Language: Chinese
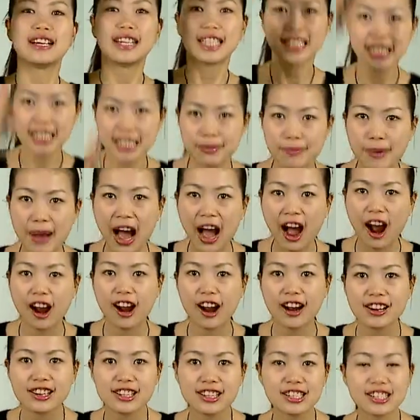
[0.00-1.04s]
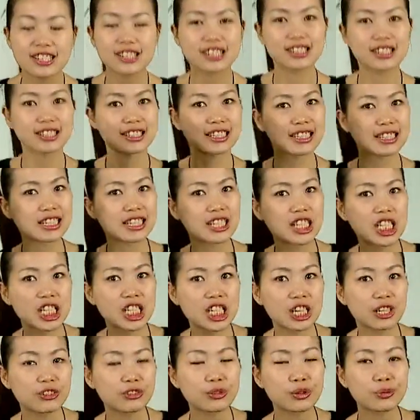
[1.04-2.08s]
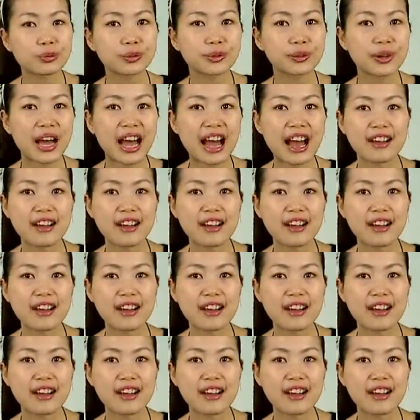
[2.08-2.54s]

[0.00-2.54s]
一半。是四只，对不对？